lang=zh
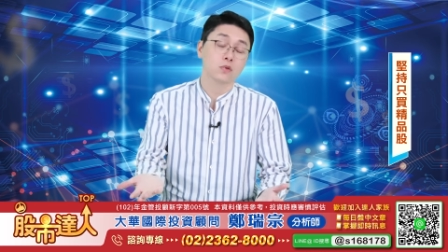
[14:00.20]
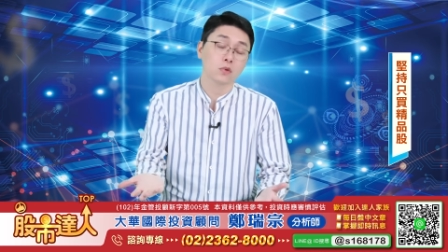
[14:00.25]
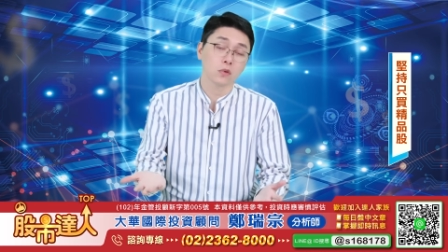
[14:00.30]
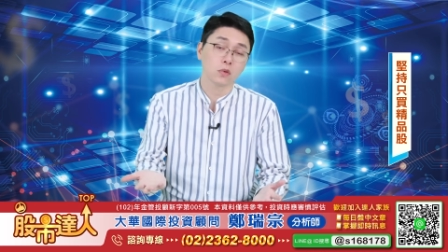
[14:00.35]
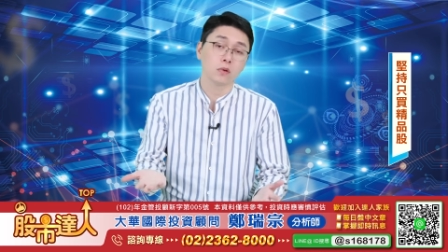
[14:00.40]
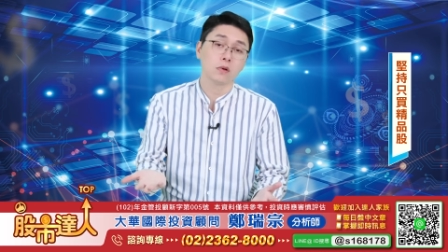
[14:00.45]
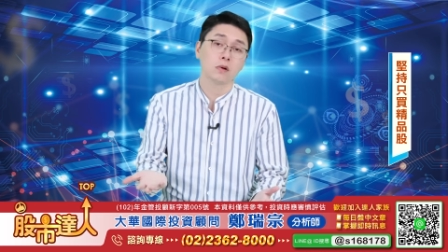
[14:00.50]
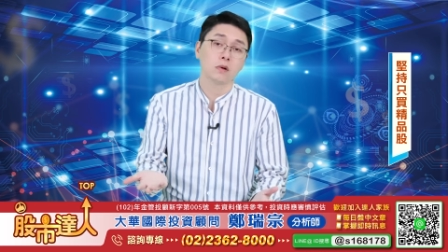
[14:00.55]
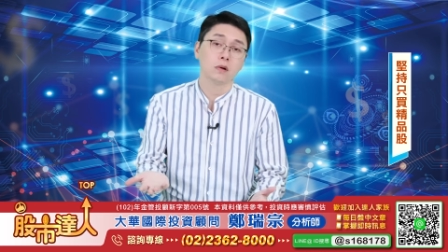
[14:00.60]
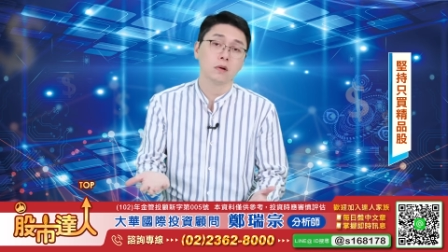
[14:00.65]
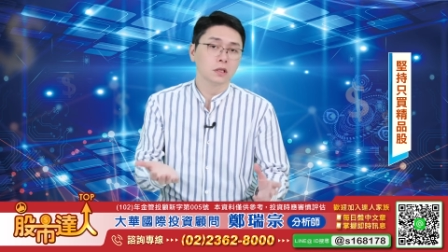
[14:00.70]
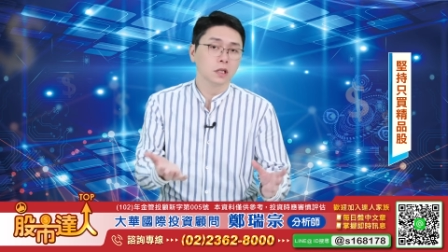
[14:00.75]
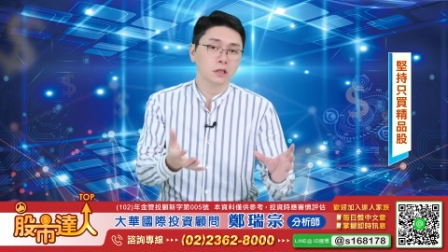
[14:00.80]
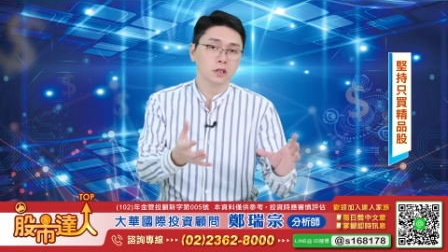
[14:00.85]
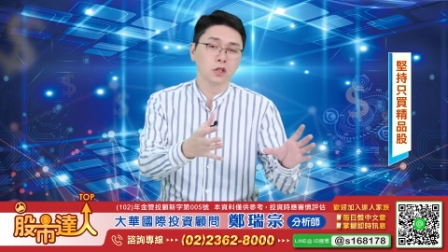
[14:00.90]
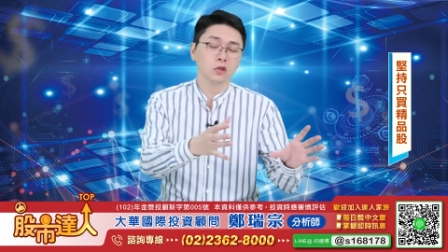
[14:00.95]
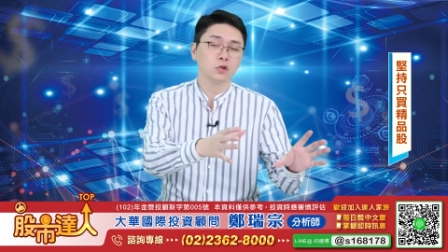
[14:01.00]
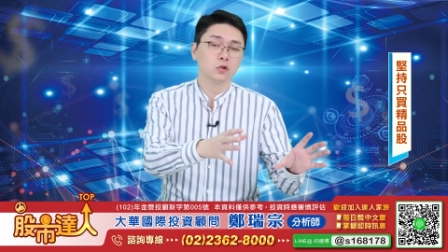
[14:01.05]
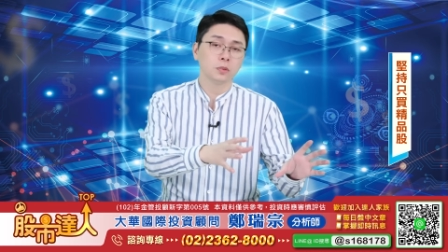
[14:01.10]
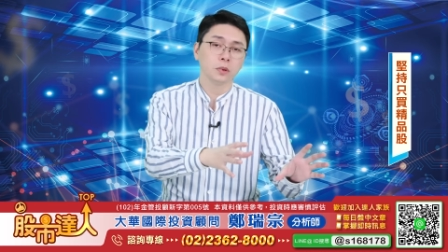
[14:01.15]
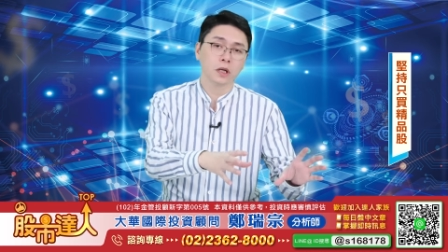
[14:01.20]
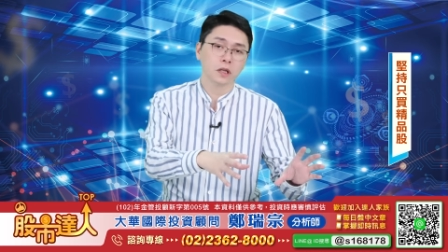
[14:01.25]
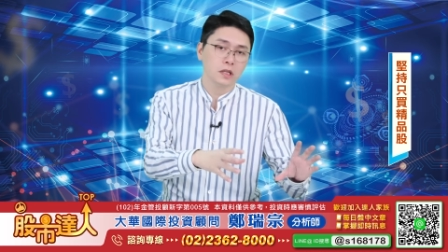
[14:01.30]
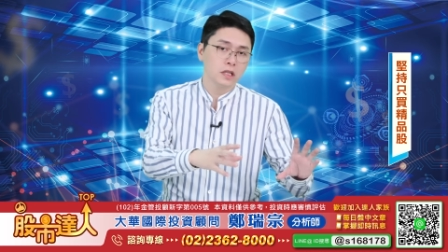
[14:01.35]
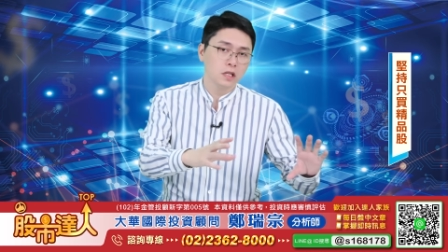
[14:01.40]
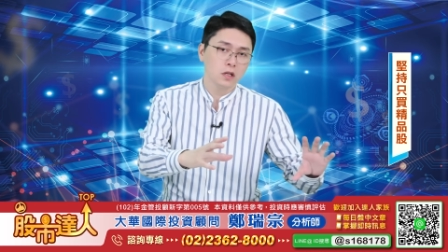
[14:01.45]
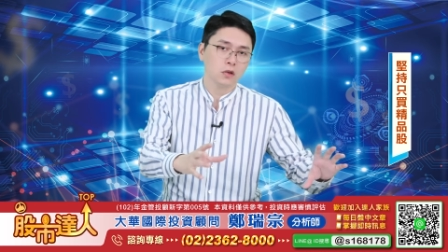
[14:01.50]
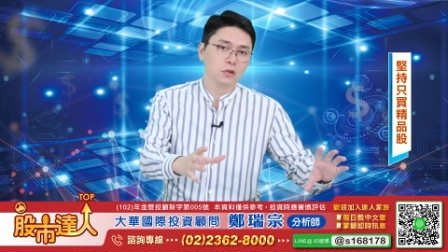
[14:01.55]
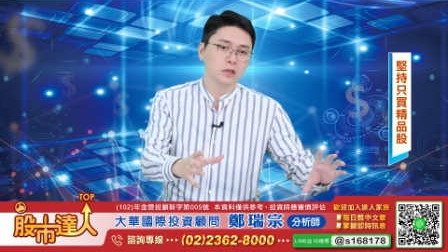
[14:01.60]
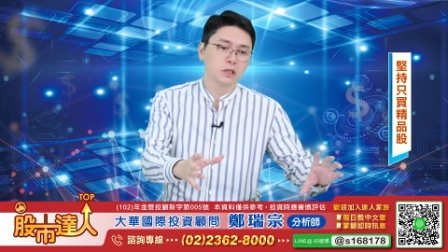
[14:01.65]
多。 像这种股票，你
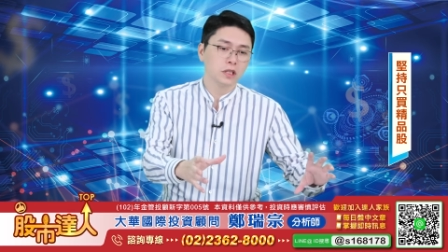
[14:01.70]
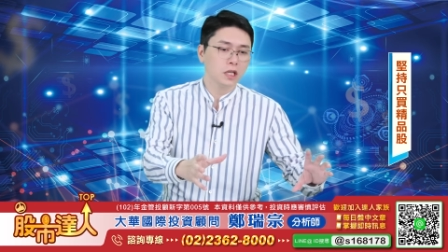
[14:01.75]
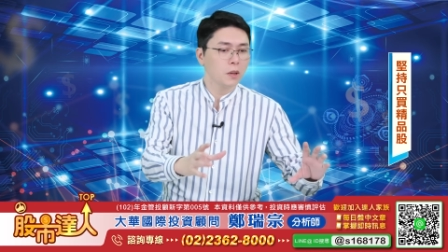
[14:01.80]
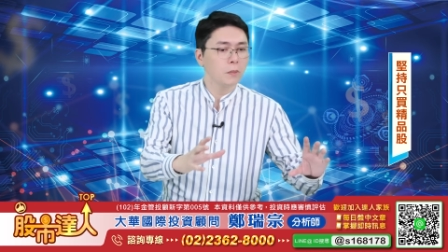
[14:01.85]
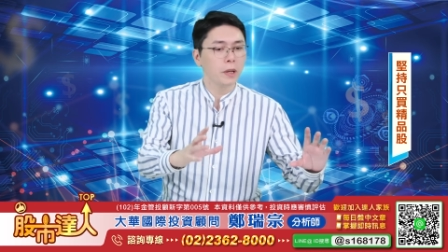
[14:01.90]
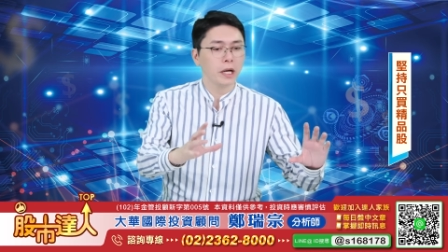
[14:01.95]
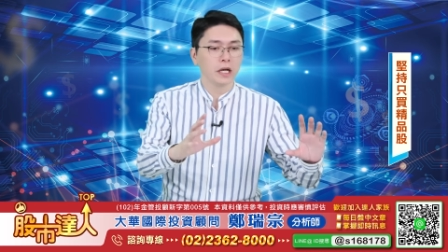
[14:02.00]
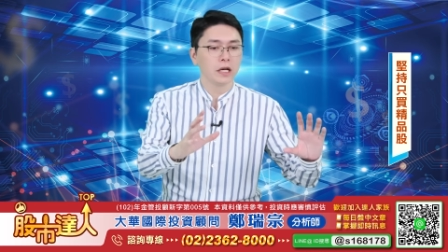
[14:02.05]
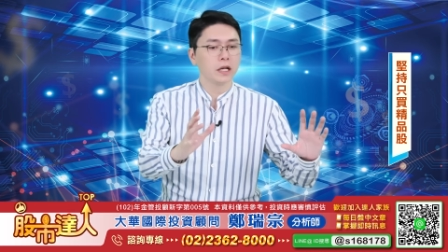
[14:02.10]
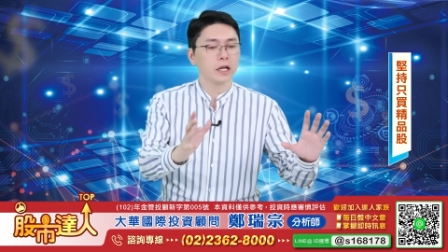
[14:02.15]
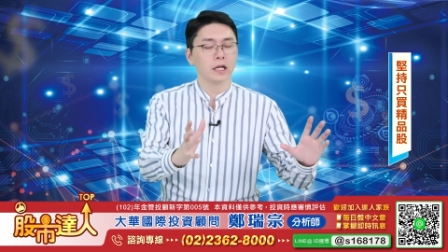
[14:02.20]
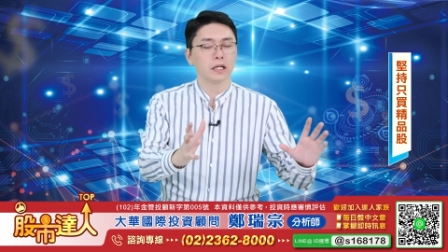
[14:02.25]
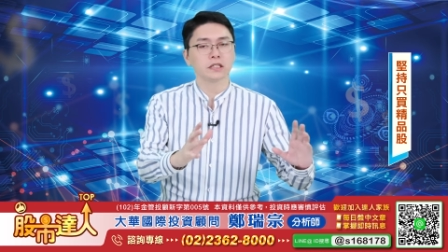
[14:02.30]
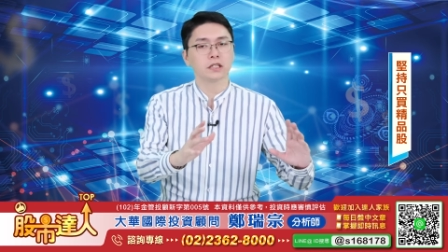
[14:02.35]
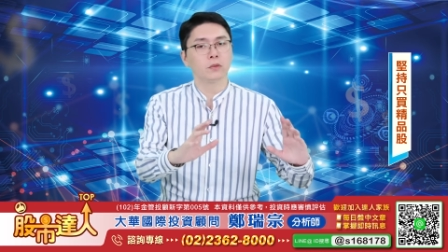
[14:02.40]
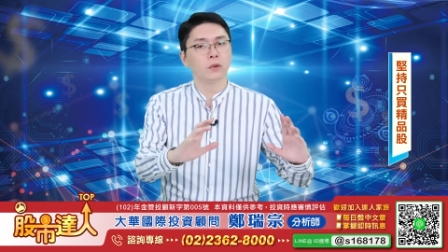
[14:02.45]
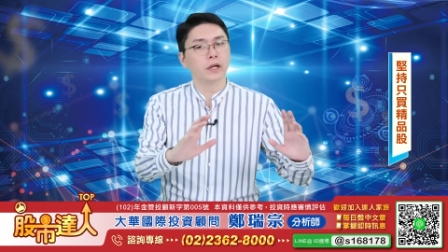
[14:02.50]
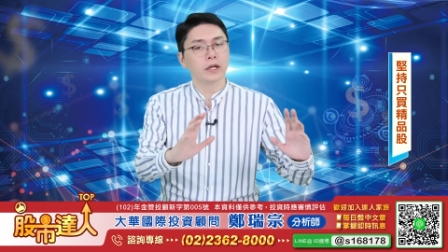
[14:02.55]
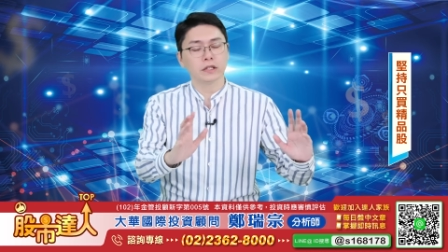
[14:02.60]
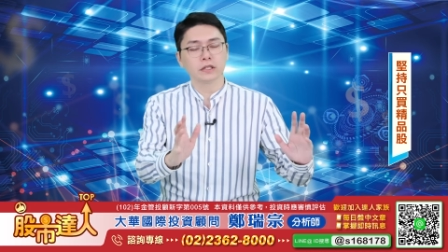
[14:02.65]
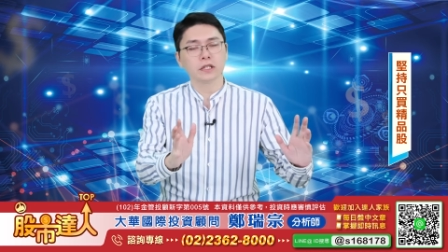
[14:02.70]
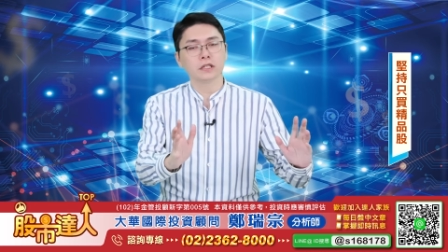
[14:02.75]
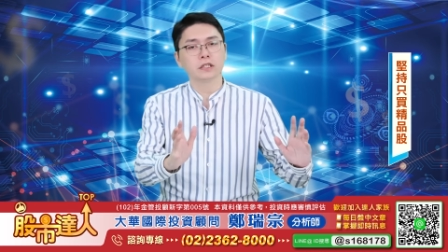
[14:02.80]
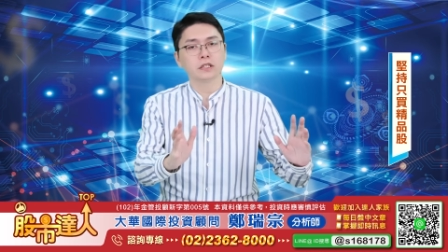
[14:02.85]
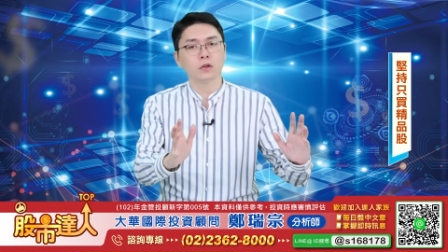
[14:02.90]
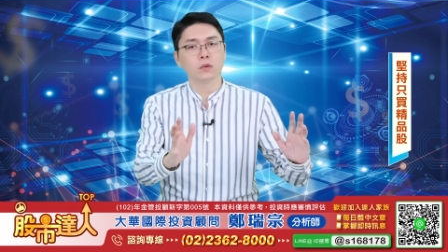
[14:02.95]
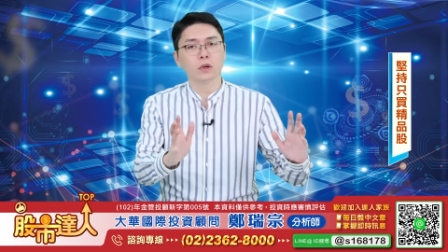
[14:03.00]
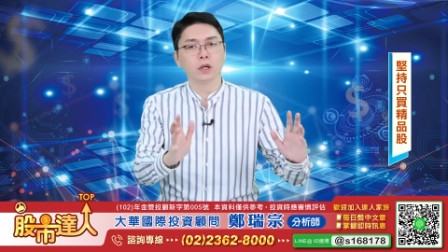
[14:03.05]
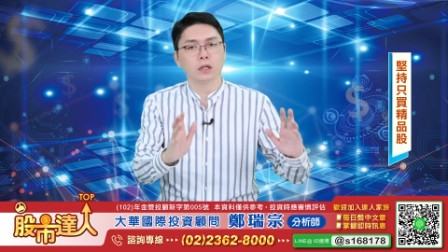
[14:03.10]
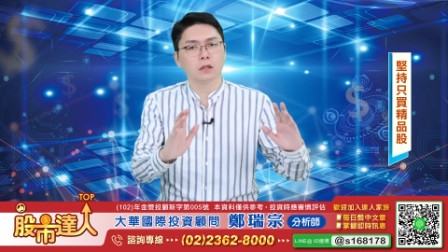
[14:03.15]
一口气可以买个一两千万、两三
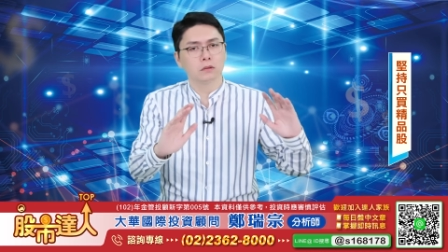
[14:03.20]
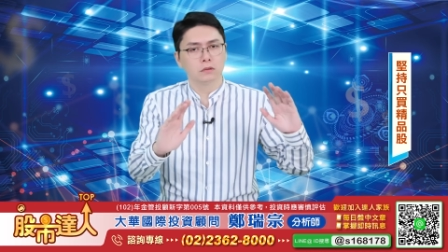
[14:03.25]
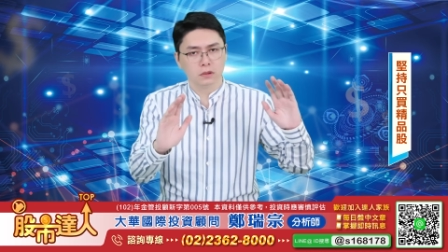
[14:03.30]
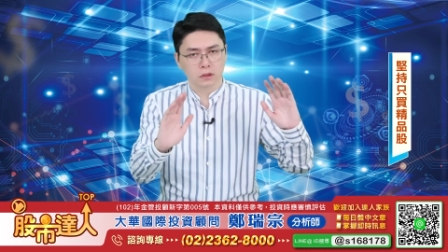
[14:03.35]
千万，